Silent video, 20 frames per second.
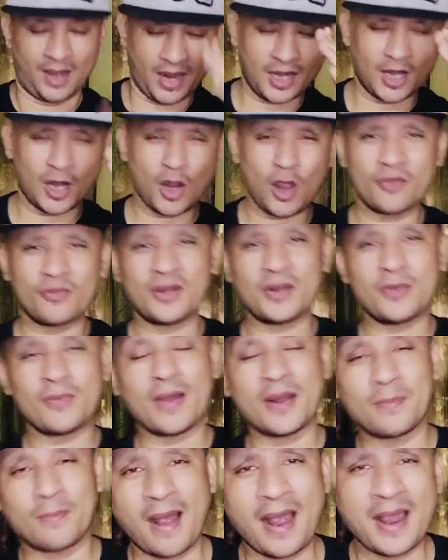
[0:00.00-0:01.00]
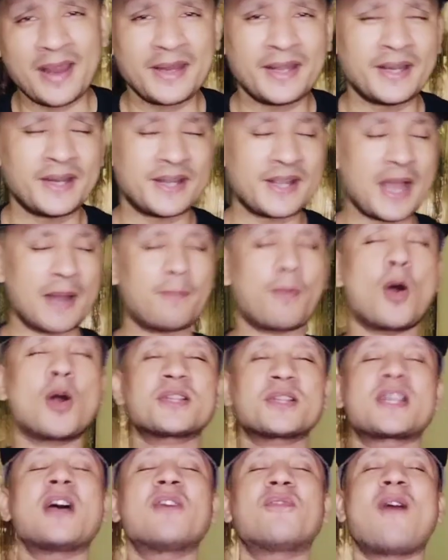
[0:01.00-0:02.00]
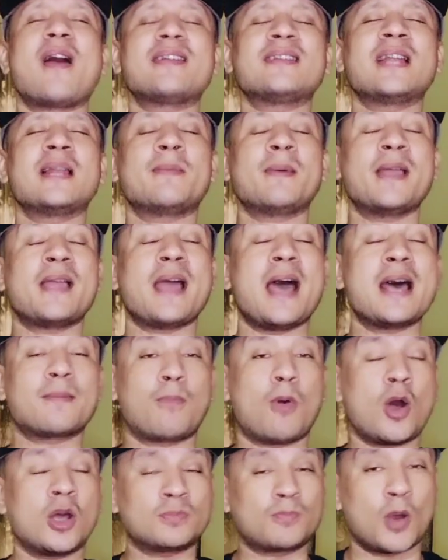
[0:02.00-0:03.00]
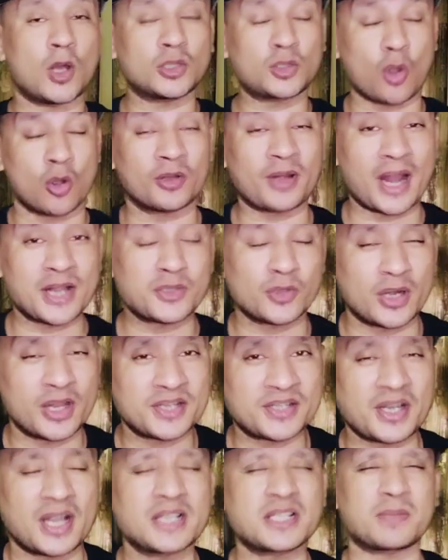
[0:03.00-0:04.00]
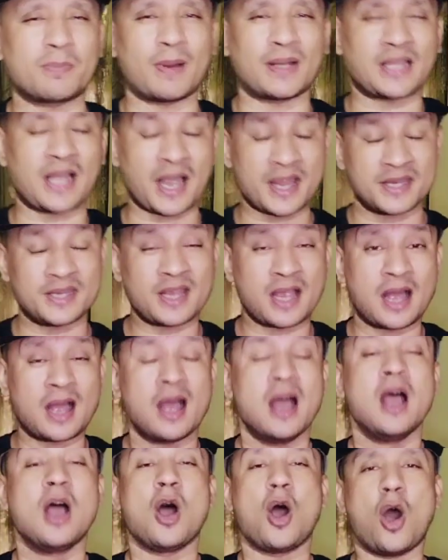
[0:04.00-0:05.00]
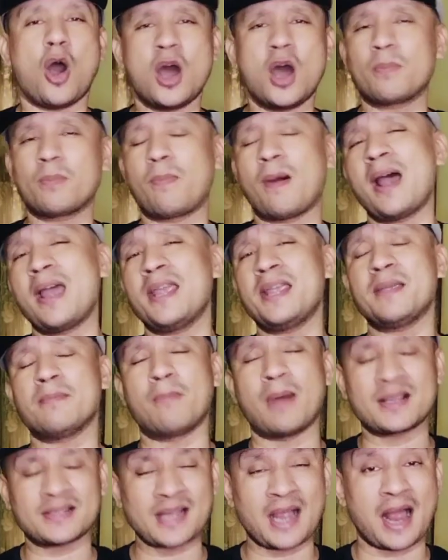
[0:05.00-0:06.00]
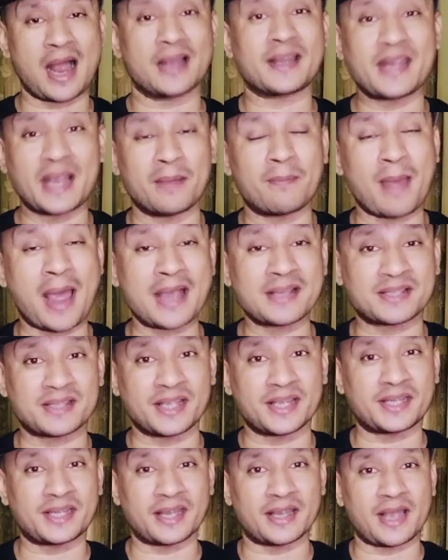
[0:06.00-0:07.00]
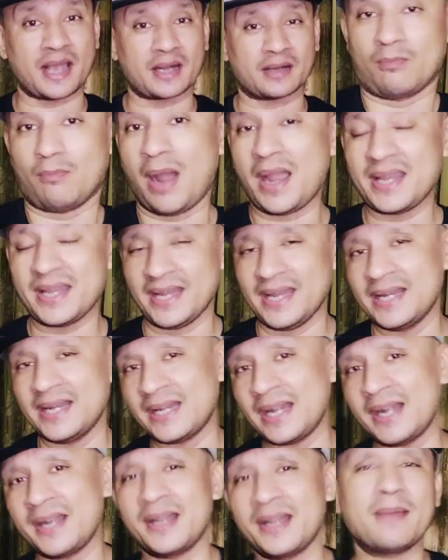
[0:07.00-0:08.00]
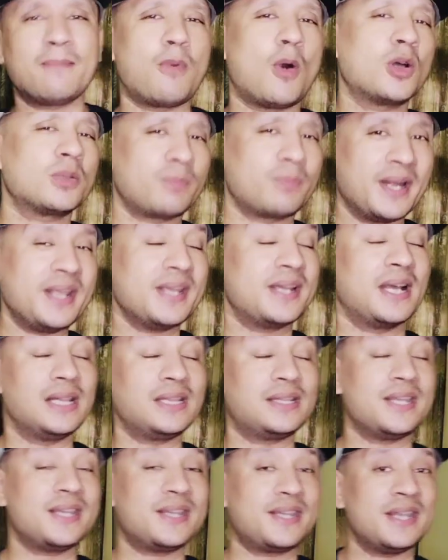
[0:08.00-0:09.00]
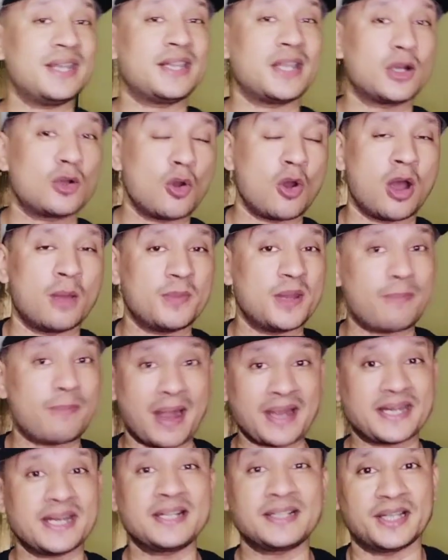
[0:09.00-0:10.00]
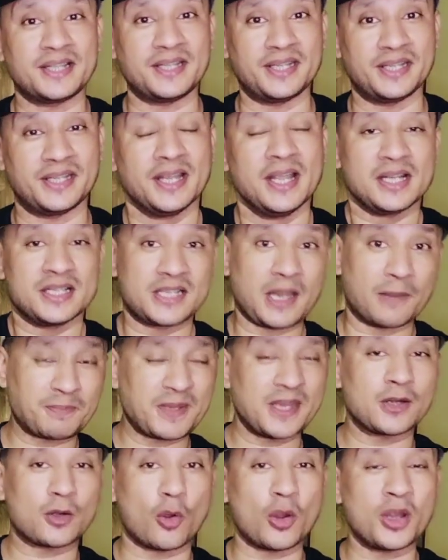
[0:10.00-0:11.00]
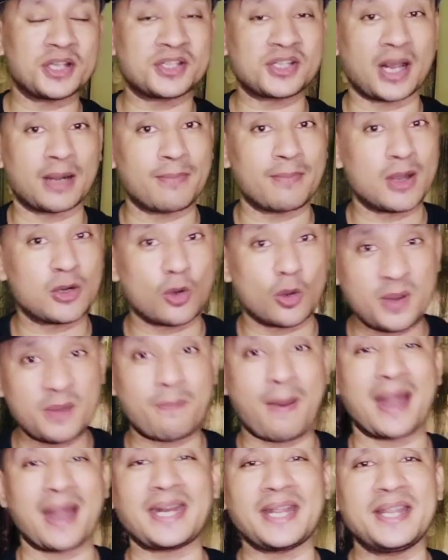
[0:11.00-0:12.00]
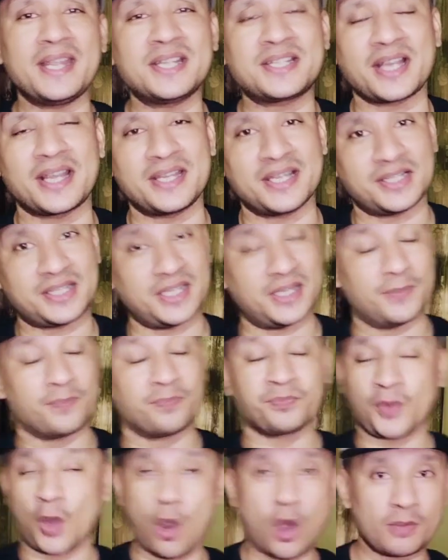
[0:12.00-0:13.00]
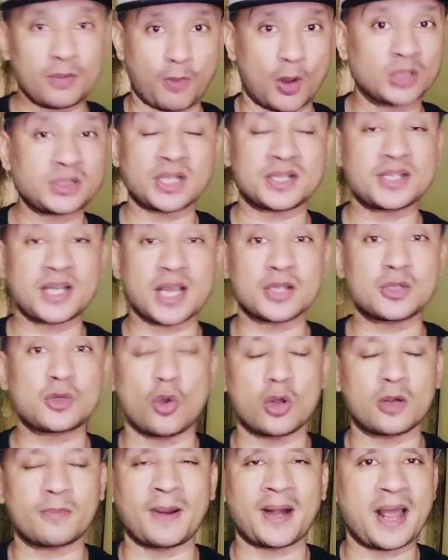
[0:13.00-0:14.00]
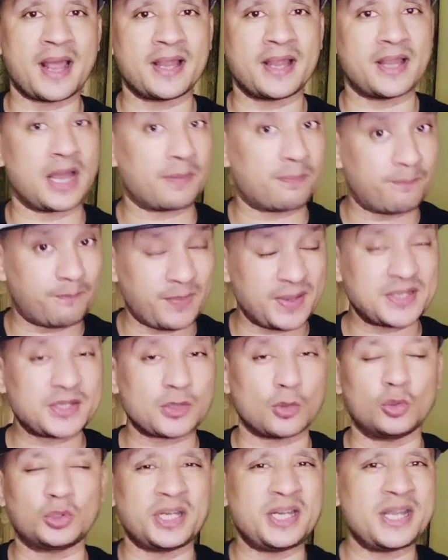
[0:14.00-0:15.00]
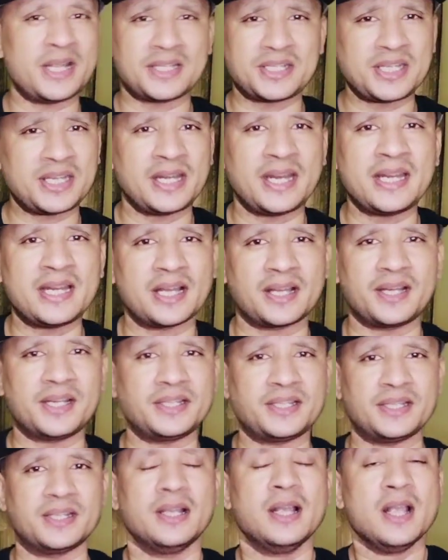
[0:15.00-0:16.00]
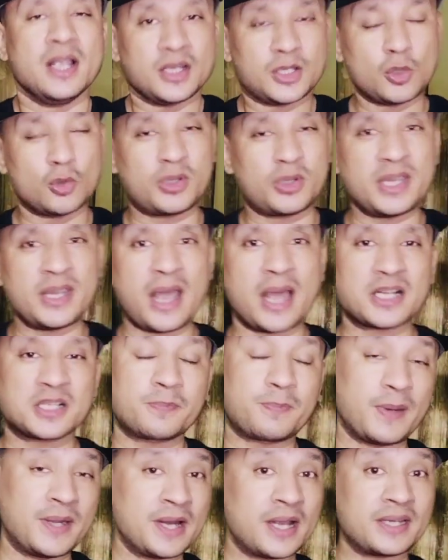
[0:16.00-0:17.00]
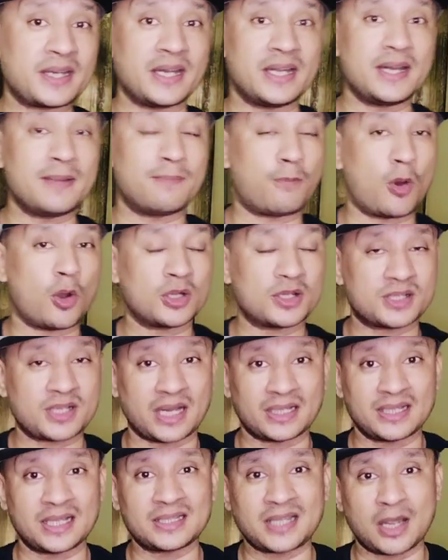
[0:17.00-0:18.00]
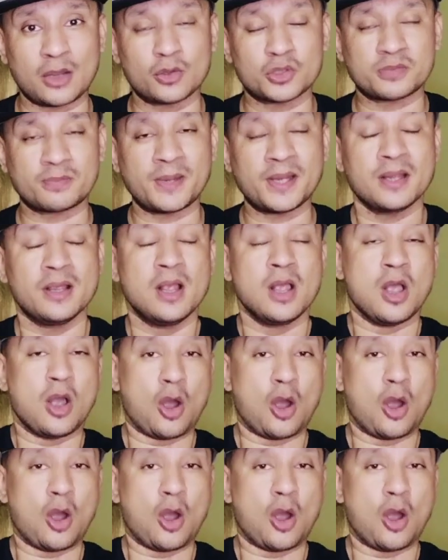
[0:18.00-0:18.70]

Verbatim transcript: हेलो एवरीवन भाई इंडिया पहुंच गया फाइनल में यार बहुत बहुत कॉन्ग्रेचुलेशन बधाइया और भाई मजा आ गया मैच देख के यार भाई इंग्लैंड ने बहुत बड़ी गलती की देखो हमें बैटिंग दे दी जबकि रोहित शर्मा को भी बैटिंग ही चाहिए थी और बहुत अच्छा स्कोर बनाया यार पिच उतनी अच्छी नहीं लग रही थी क्योंकि यार स्पिनर के लिए बहुत ज्यादा था उसमें